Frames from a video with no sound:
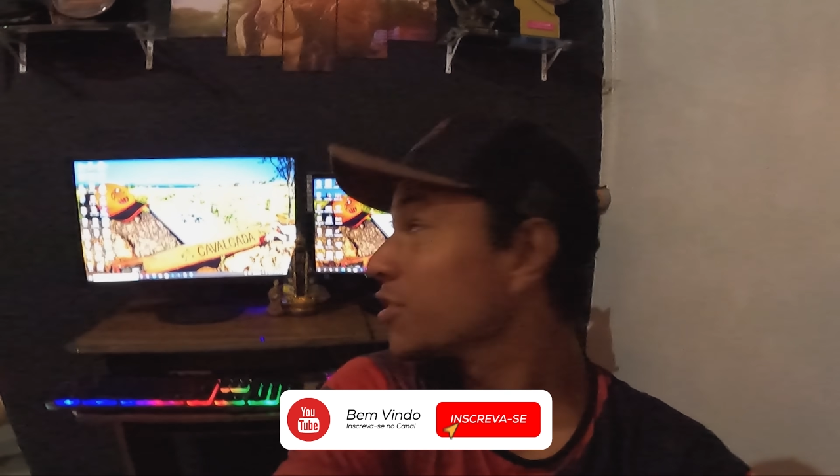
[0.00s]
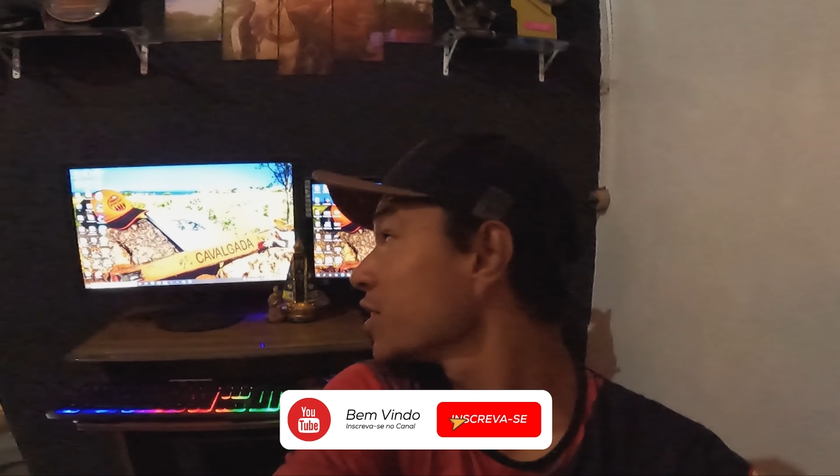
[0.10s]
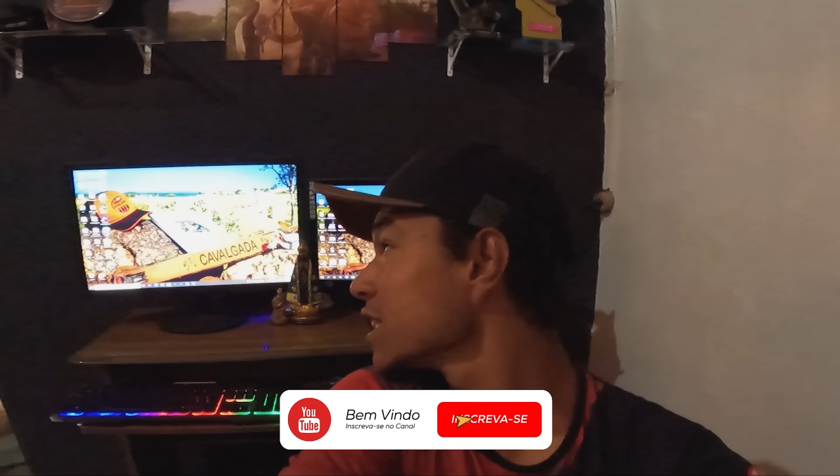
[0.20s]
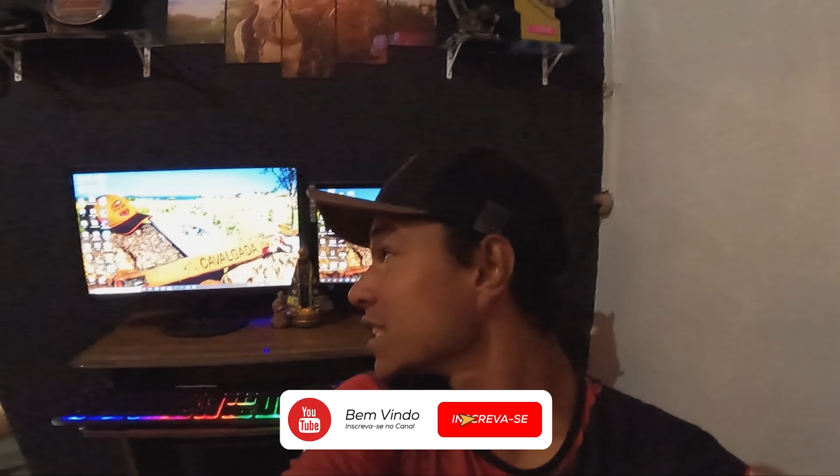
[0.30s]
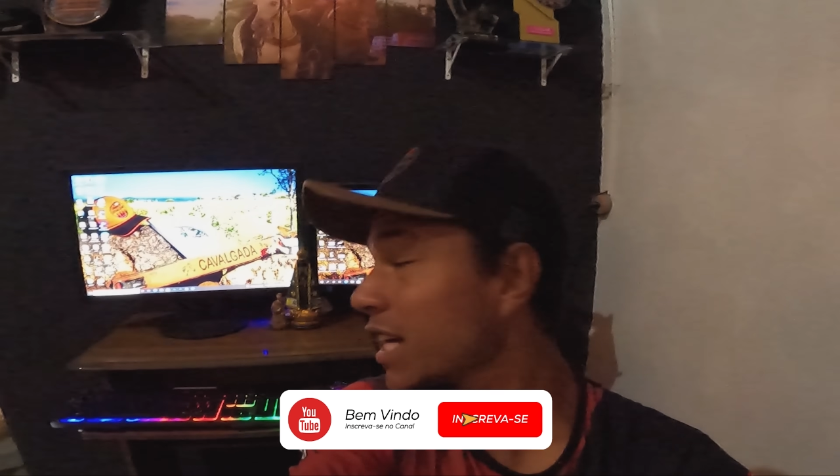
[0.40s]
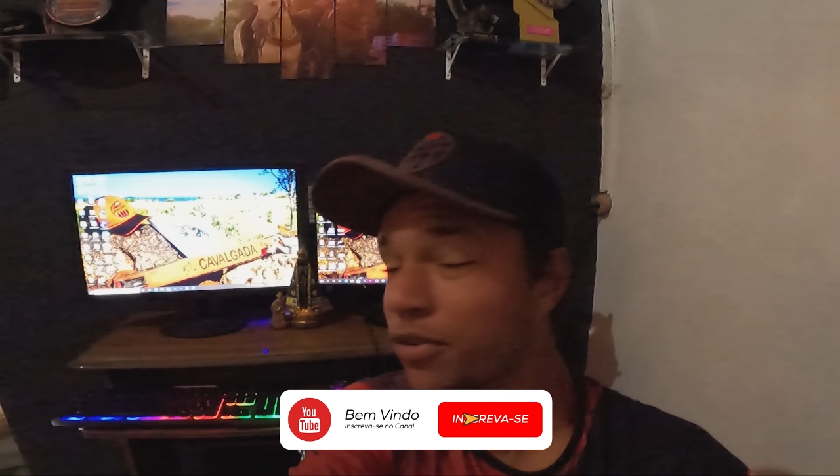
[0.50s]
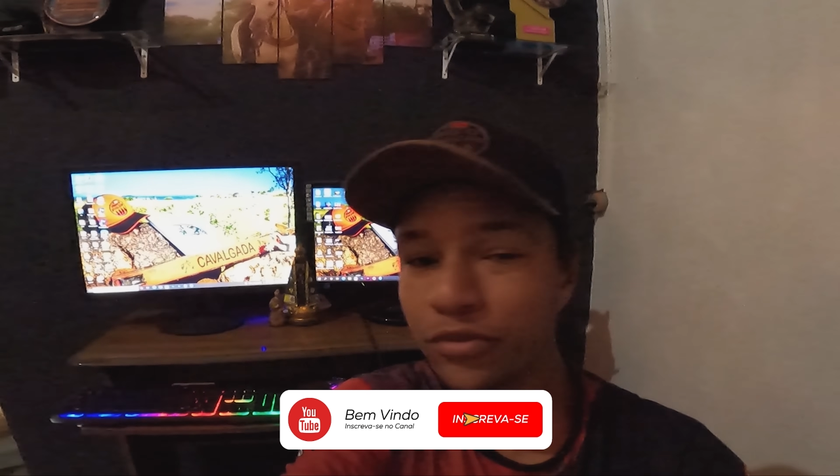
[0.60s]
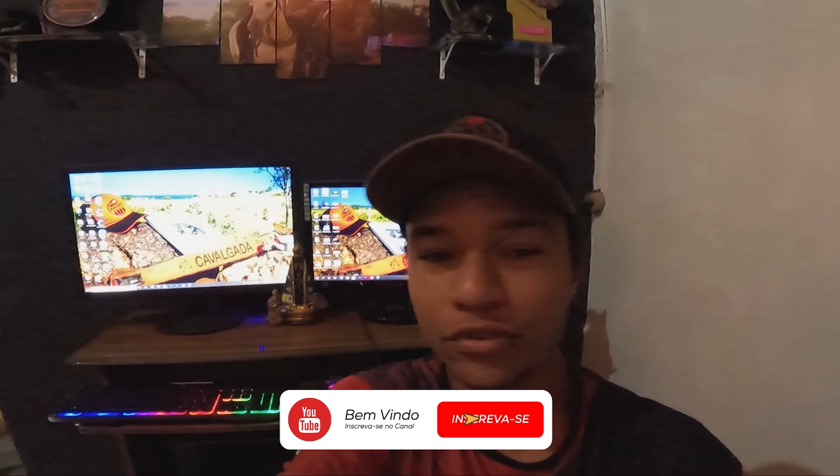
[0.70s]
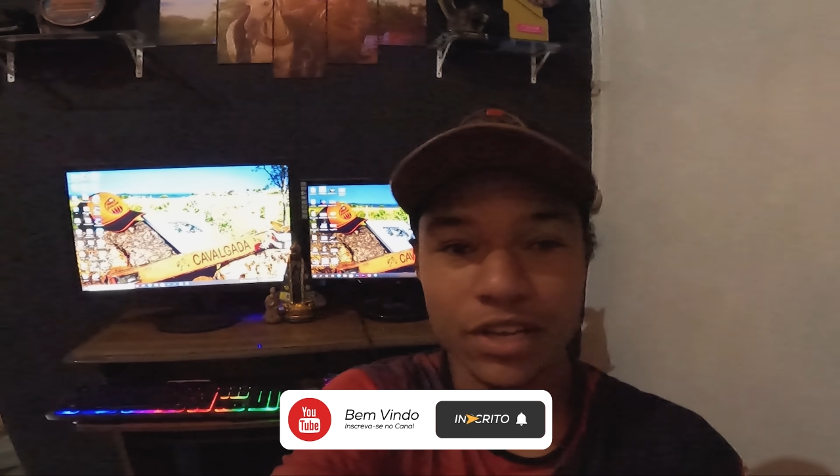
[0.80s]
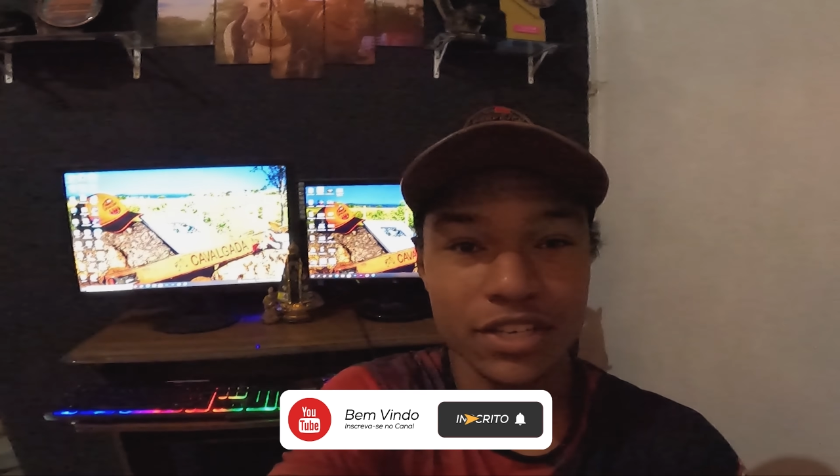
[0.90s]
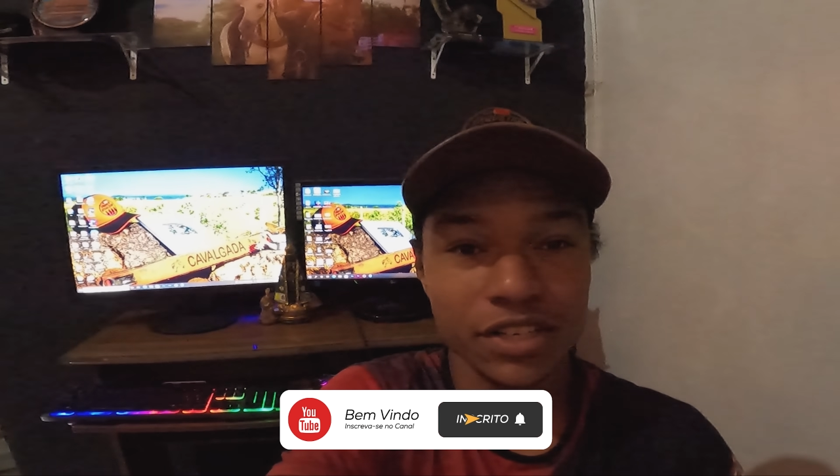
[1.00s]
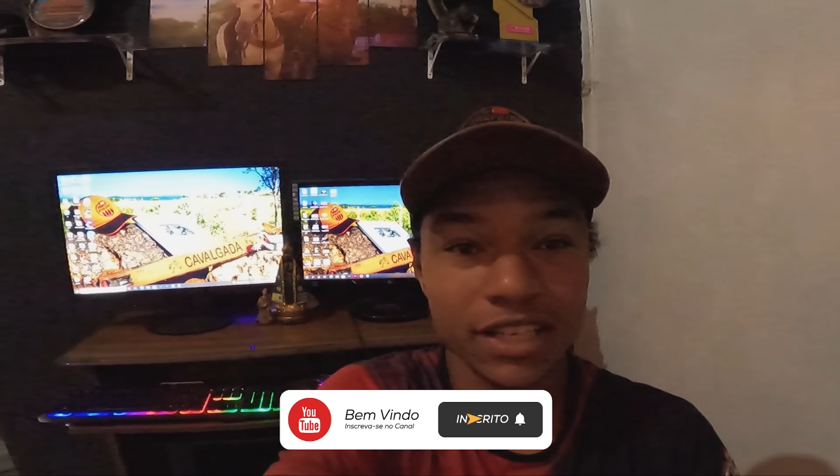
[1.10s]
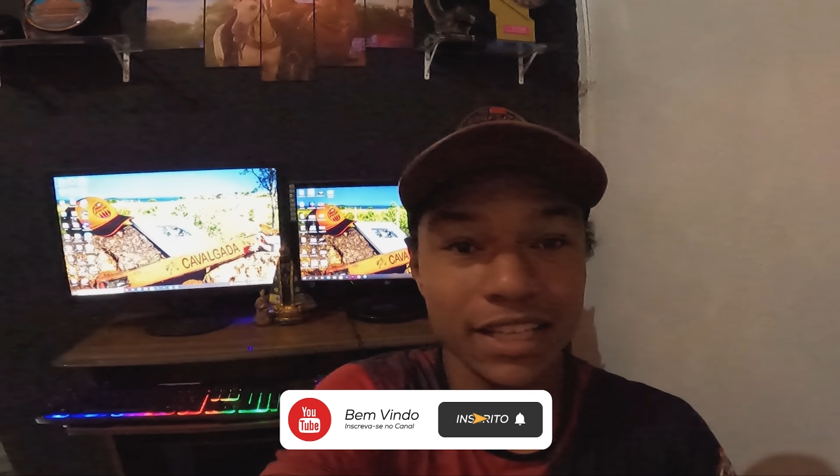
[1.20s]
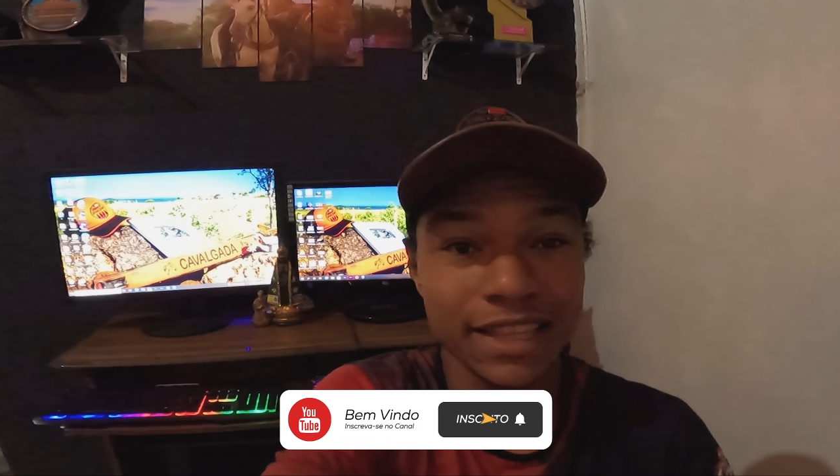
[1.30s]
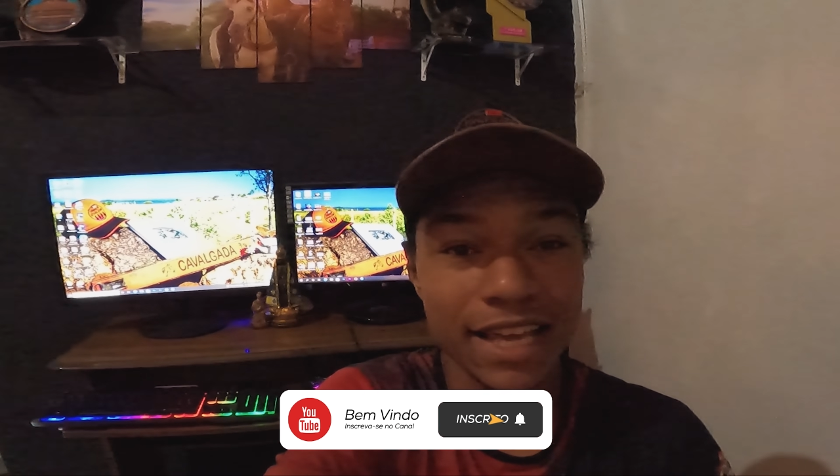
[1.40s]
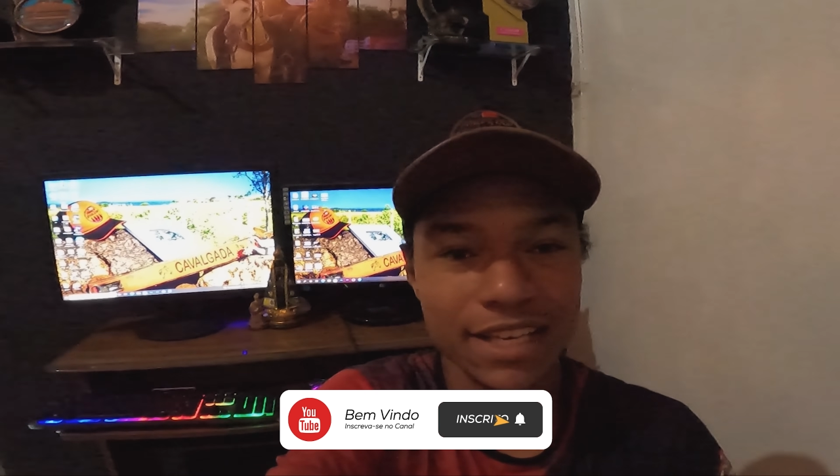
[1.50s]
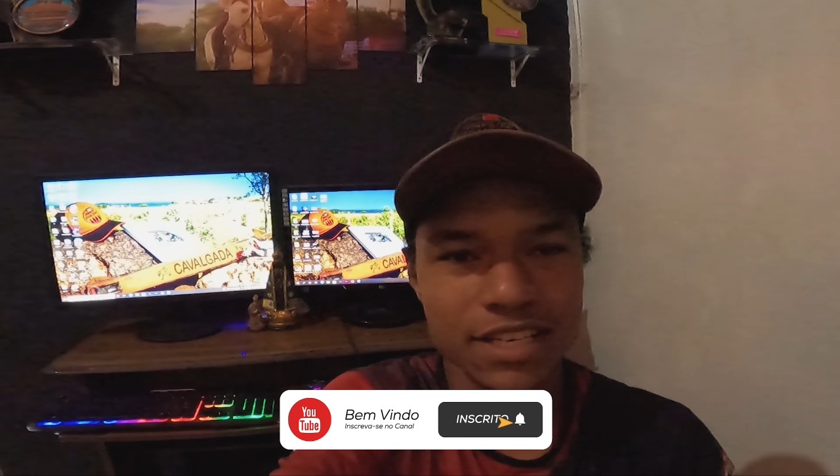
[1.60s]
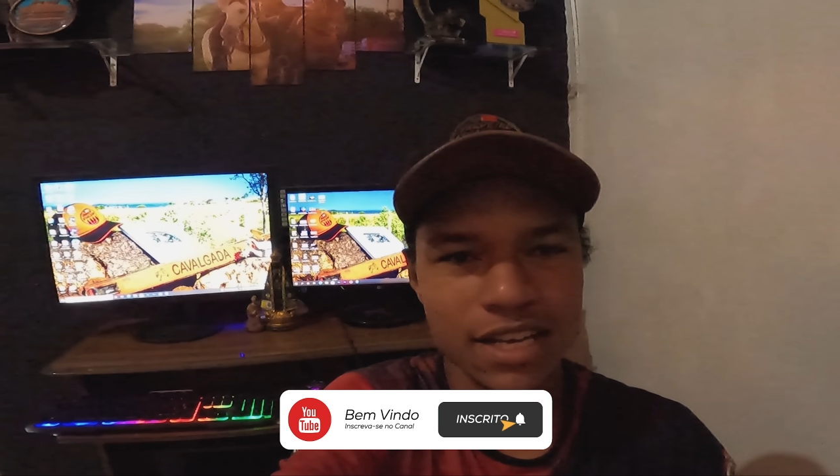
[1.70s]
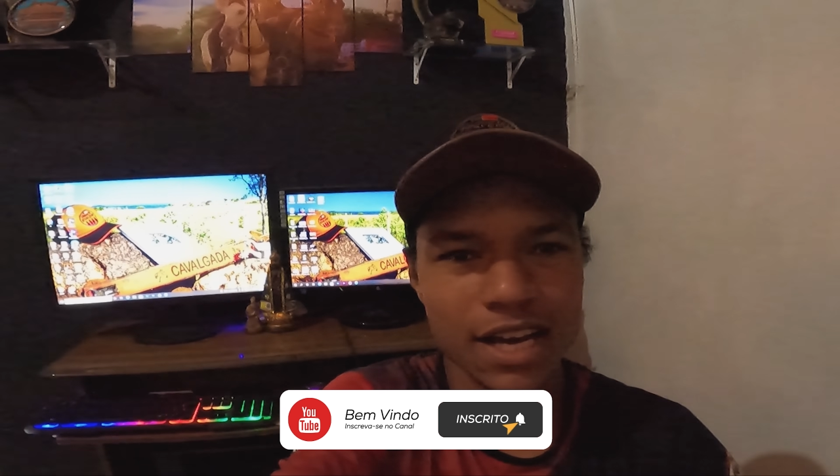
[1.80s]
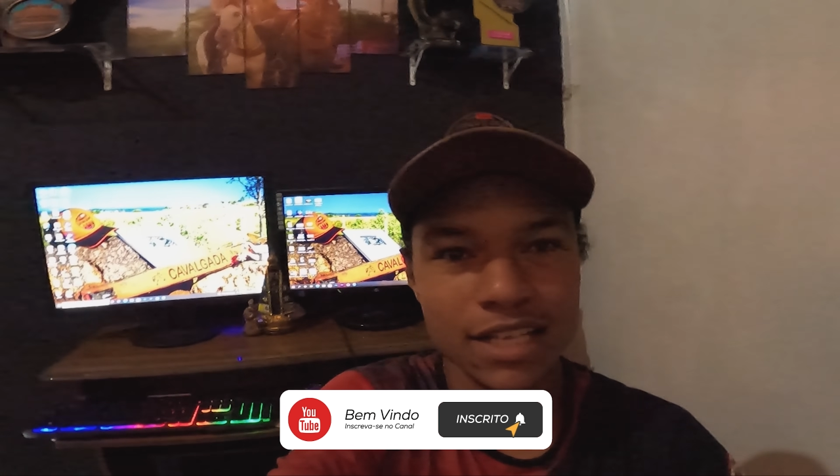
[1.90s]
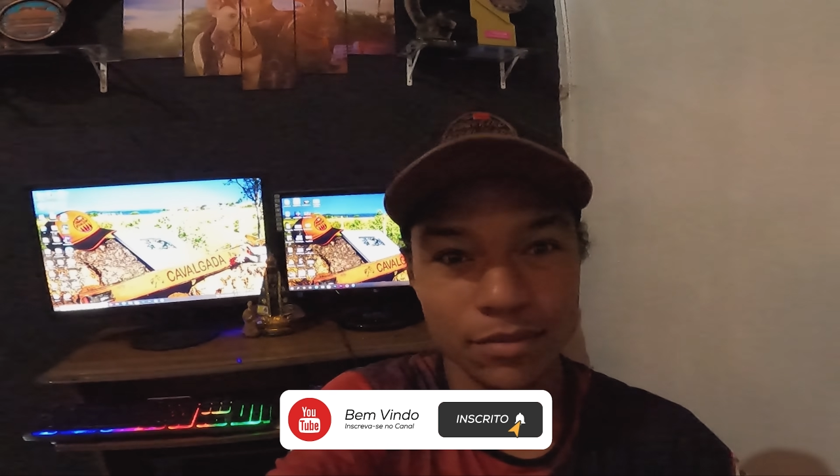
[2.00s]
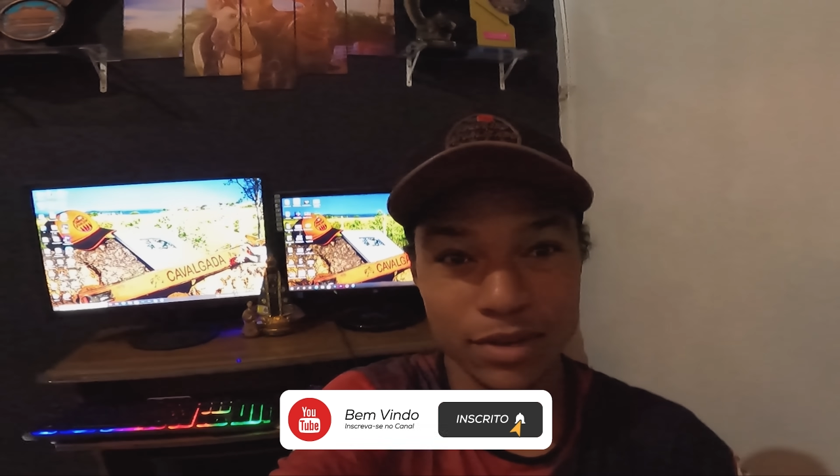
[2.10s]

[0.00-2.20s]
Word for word: Eu tô iniciando o um vídeo aqui dentro de casa,